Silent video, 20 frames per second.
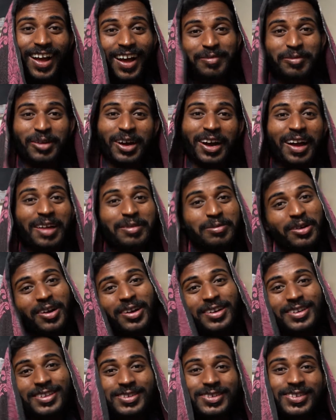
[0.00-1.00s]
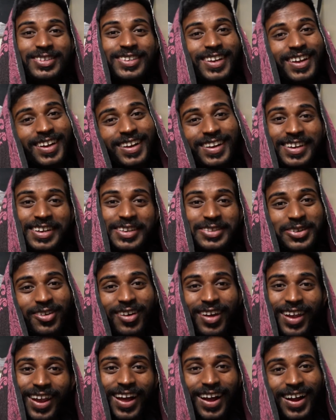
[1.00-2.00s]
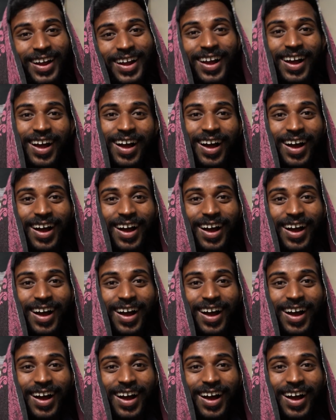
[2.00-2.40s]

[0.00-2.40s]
ఆ మహానుభావుని చూసి నేను నేర్చుకోవాలా అక్క